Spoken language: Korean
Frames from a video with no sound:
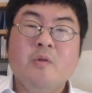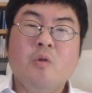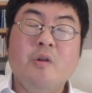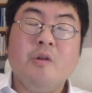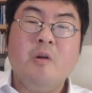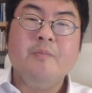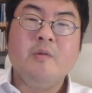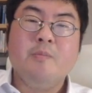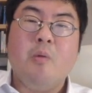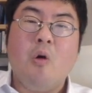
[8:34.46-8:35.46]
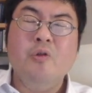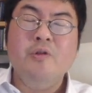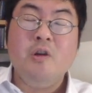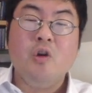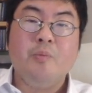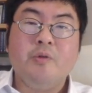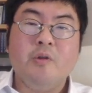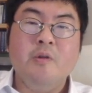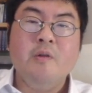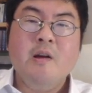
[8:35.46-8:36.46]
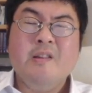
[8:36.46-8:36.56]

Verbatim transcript: 여기서 그 버는 기업들은